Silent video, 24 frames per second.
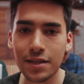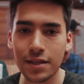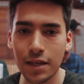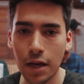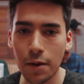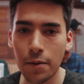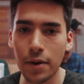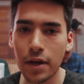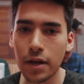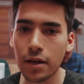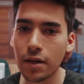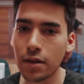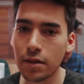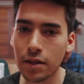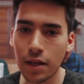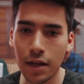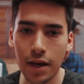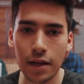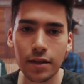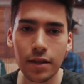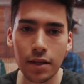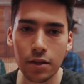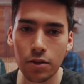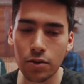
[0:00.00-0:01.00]
y saber y
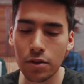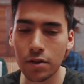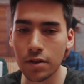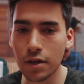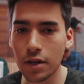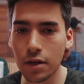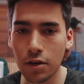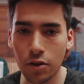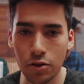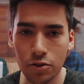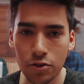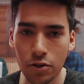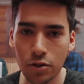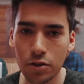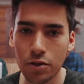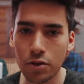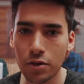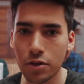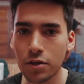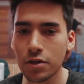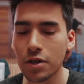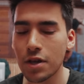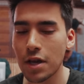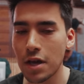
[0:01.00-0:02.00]
estar atento entre
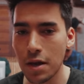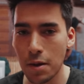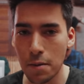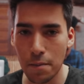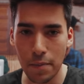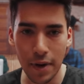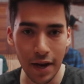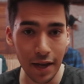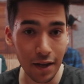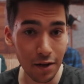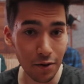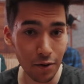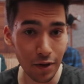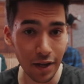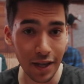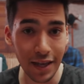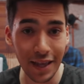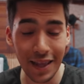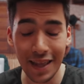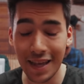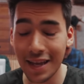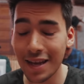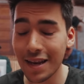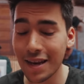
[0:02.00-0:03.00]
nosotros para que no
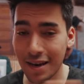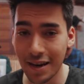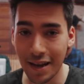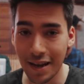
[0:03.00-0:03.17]
quede